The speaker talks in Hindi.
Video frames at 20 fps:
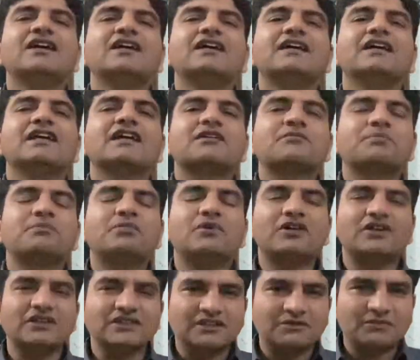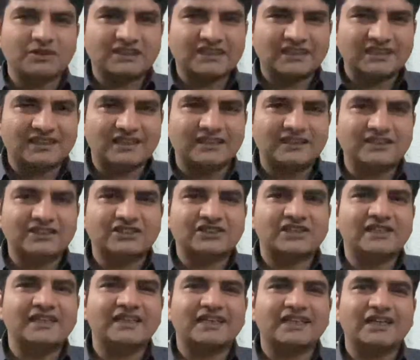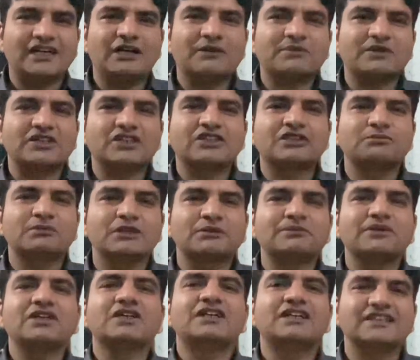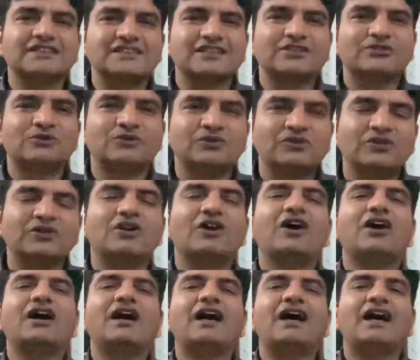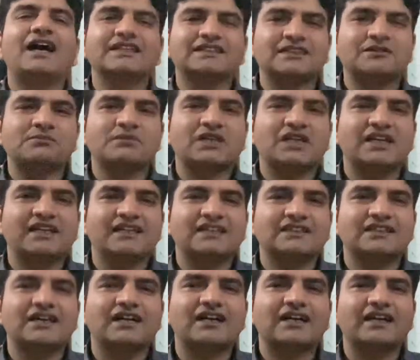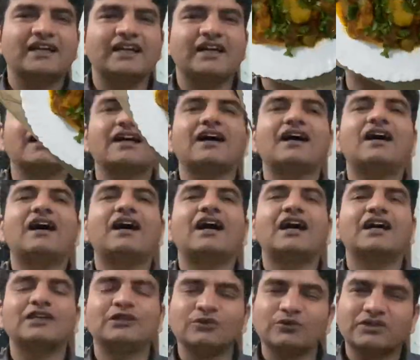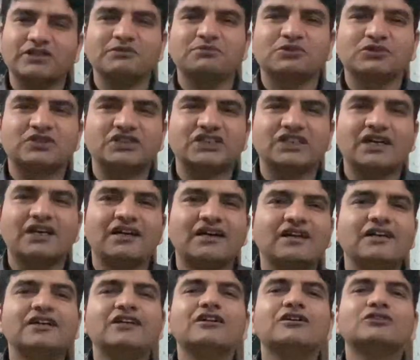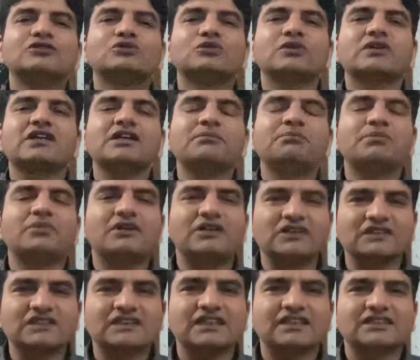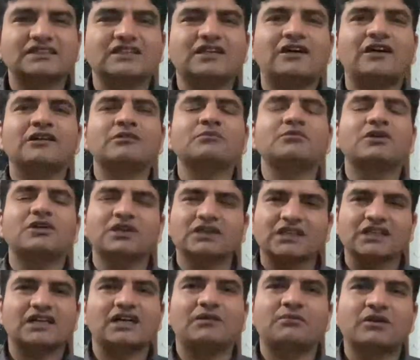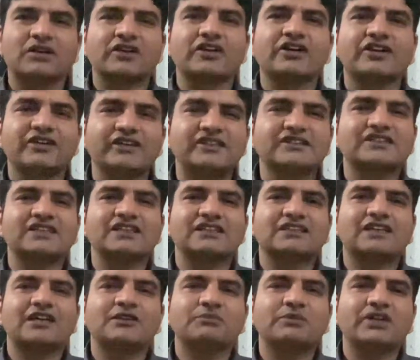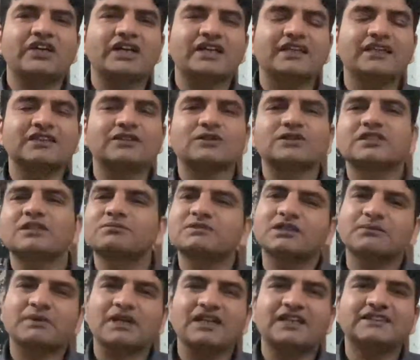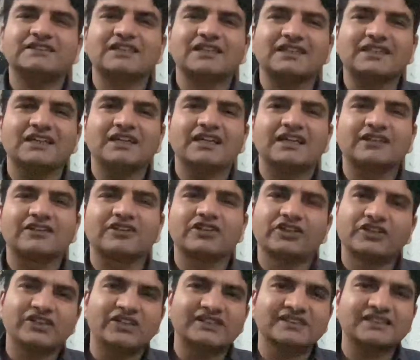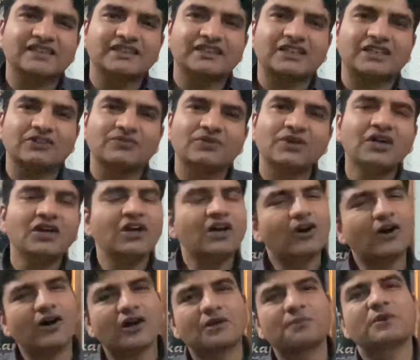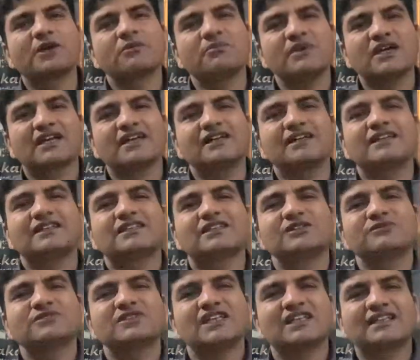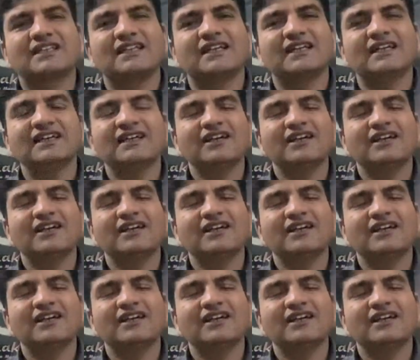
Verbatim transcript: एक बहुत ही मज़ेदार डिश लेके आपकी खिदमत में हाजिर हूँ आज हम बनाने जा रहे हैं आलू की भुजिया जो कि बहुत ही आसान बहुत ही कम इंग्रेडिएंट्स के साथ बनेगी तो सबसे पहले चलते हैं इंग्रेडिएंट्स की तरफ और फिर मेकिंग की तरफ चलते हैं